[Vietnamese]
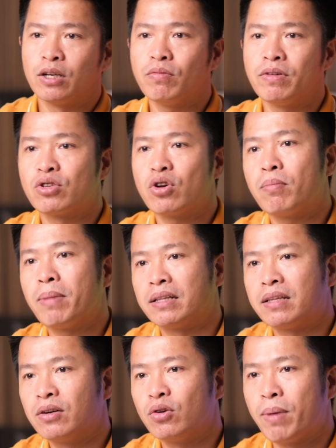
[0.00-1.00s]
cũng phải do bản
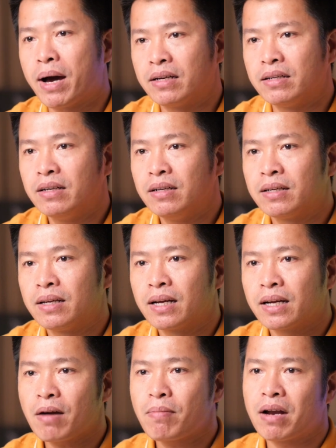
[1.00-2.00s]
thân của bạn nữa.
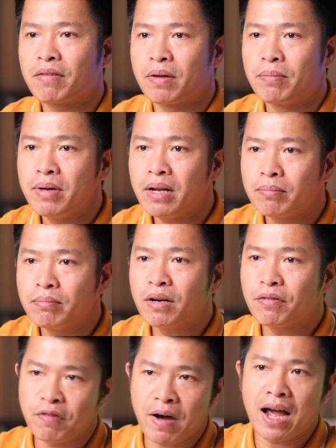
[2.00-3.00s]
Các bạn phải biết
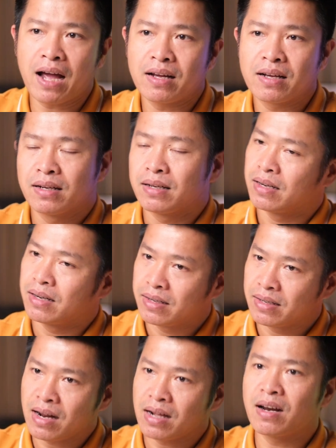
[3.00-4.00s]
bứt phá,
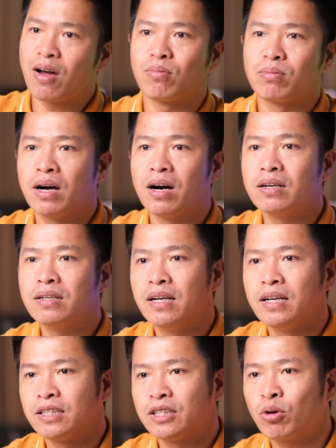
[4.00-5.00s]
năng động hơn
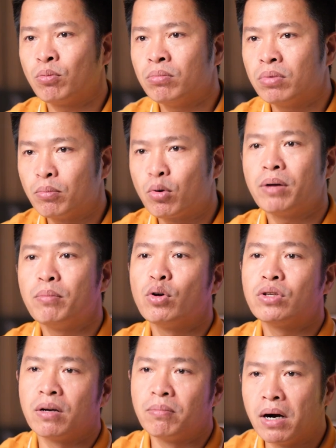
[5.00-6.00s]
trong một cái
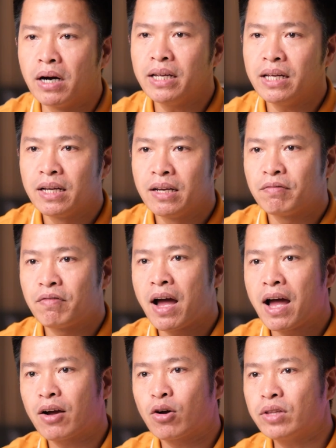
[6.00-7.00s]
môi trường mới
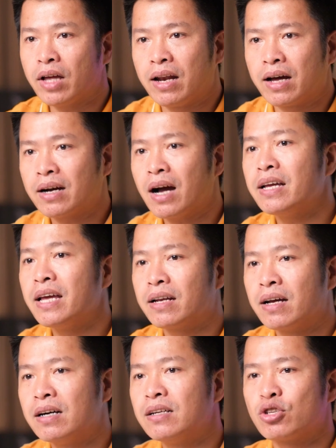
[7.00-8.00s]
và có thể là khắc nghiệt
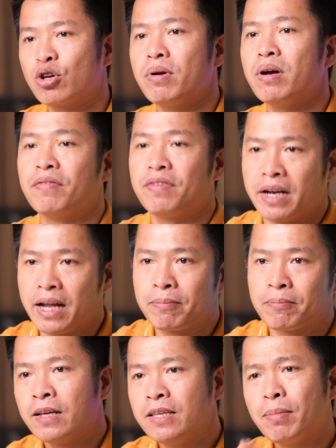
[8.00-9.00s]
hơn so với ở Việt Nam.
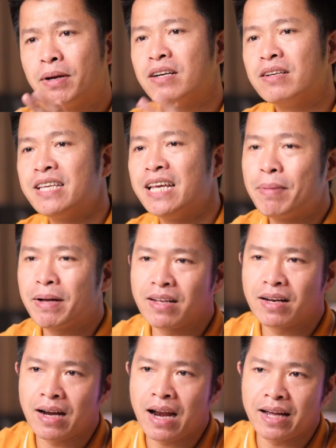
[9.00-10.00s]
Nhưng mà những gì bạn
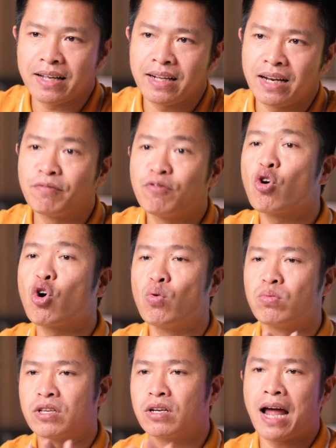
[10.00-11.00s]
nhận lại thì lại vô
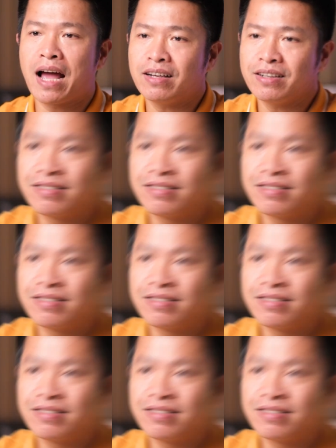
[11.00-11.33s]
cùng xứng đáng.